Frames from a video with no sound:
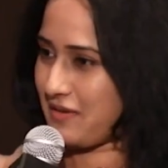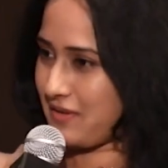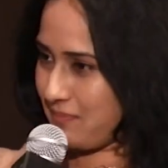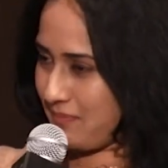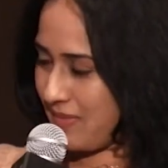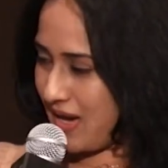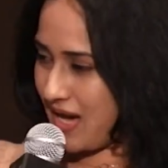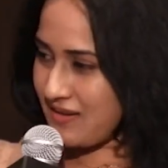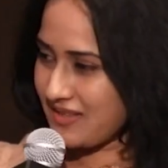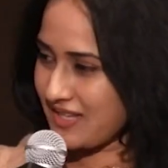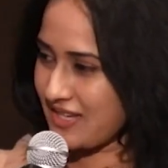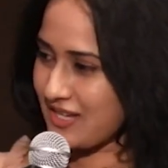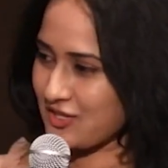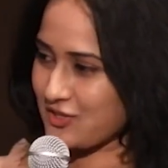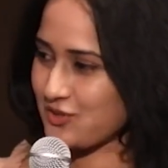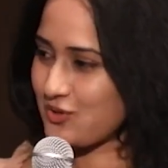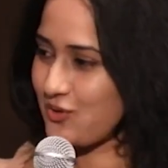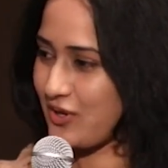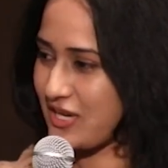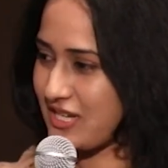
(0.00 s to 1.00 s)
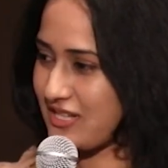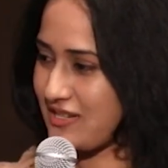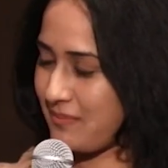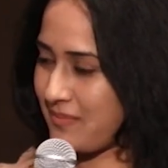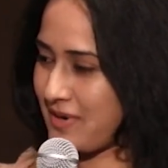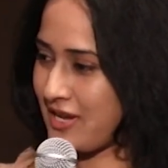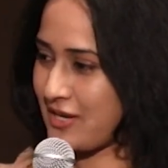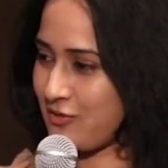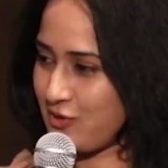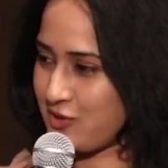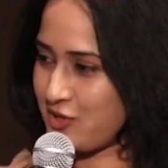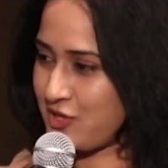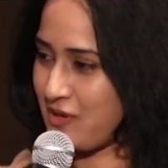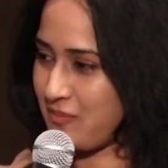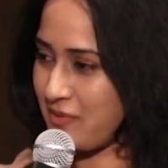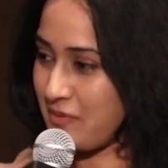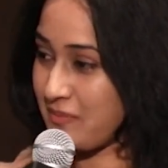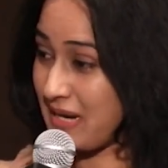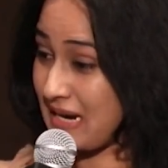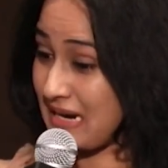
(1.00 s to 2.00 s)
మారుతి గారు స్టోరీ చెప్పడానికి
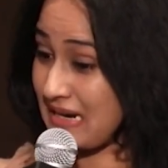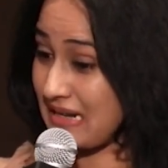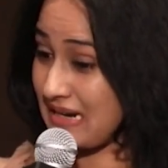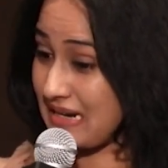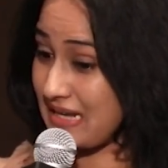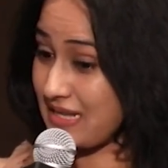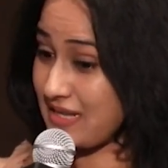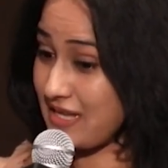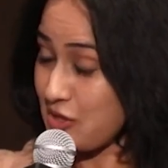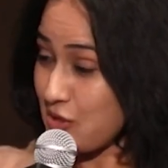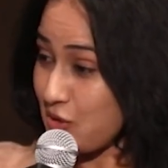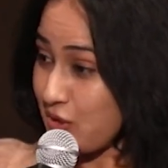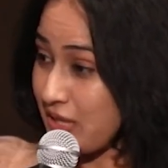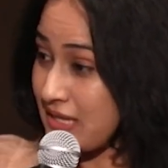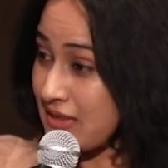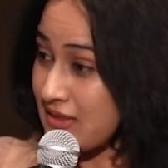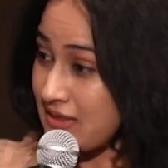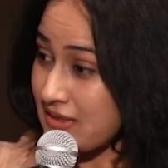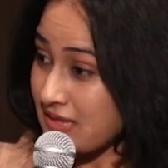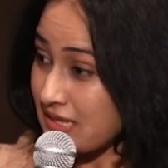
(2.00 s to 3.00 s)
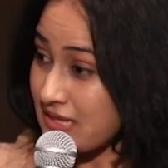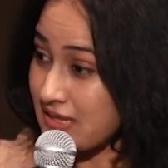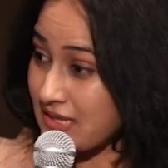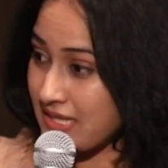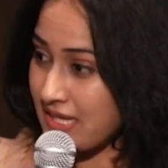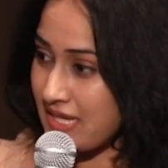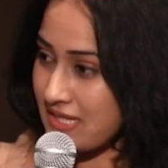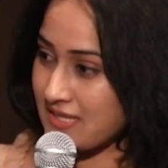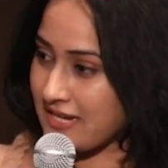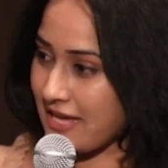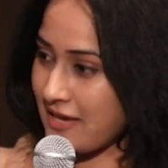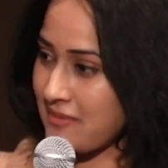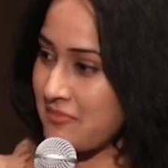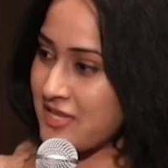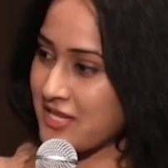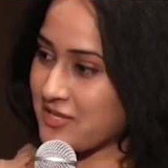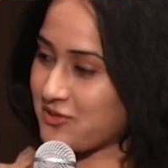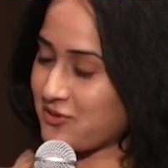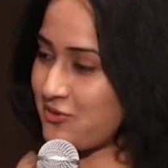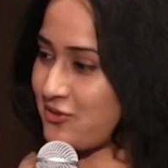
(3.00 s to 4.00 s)
వచ్చినప్పుడు మీరు అడగలేదు ఎందుకు ఇన్ని ఇయర్స్ టైం
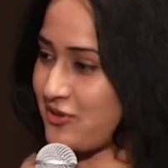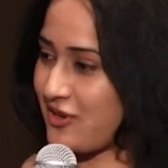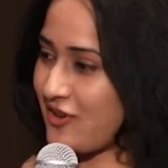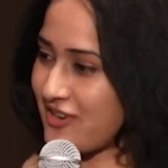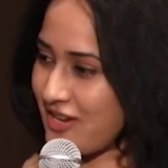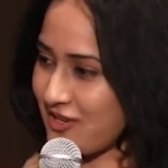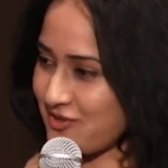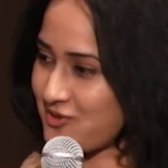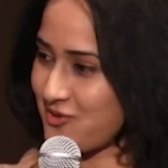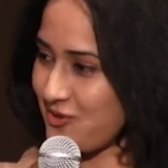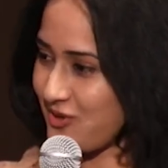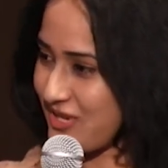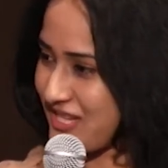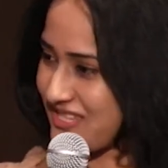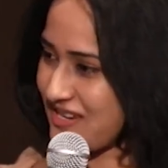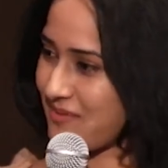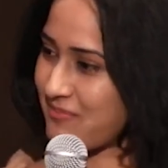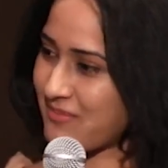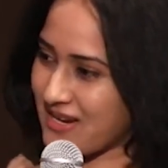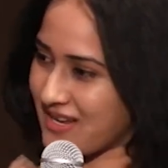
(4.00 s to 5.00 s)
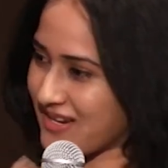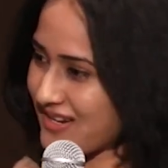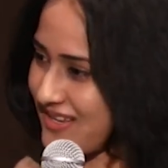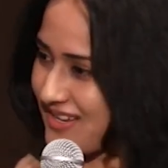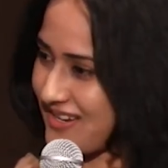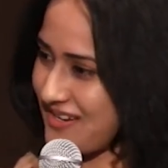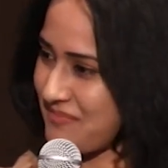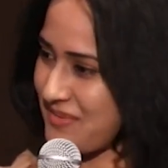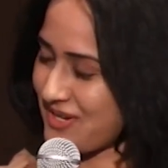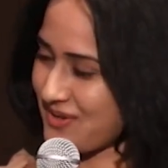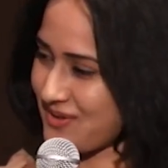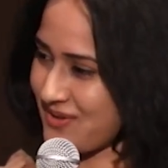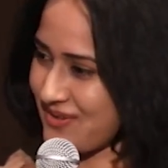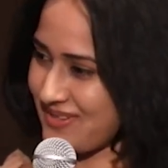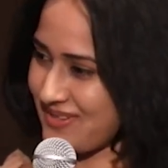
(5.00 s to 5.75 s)
తీసుకున్నావు నాకు స్టోరీ చెప్పడానికి అని మీరు